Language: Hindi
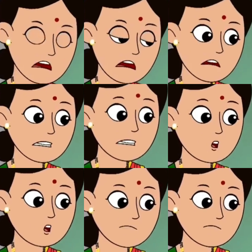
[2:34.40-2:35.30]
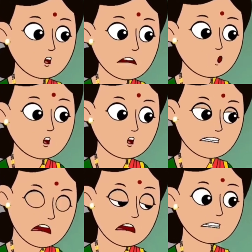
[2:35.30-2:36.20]
अरे अरे बच्चों तुम
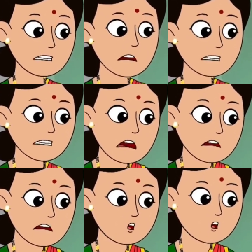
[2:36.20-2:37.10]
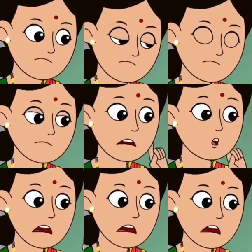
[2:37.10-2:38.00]
दोनों इतना भी स्ट्रेस मत लो
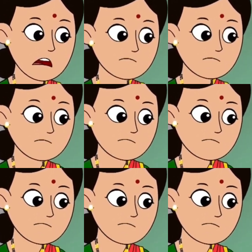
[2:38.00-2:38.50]
मैं हूँ ना